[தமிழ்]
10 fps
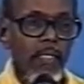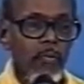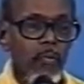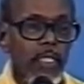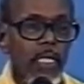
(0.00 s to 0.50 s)

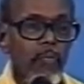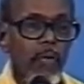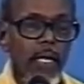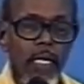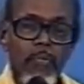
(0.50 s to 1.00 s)
உயிர்கள்
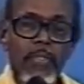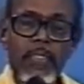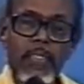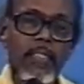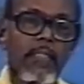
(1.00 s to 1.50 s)
பால் அன்பு
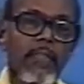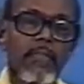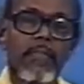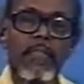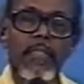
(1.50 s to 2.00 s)
செலுத்துகிறோம்
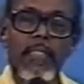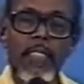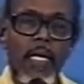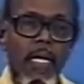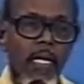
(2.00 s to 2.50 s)

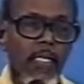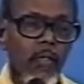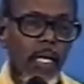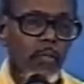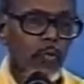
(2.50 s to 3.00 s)

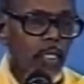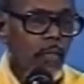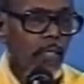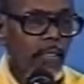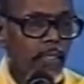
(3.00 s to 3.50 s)
அந்த
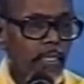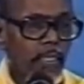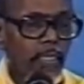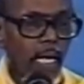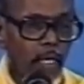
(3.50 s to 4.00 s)
உயிர்கள் பால்
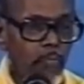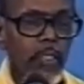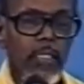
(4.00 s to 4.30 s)
செலுத்துகின்ற அன்பு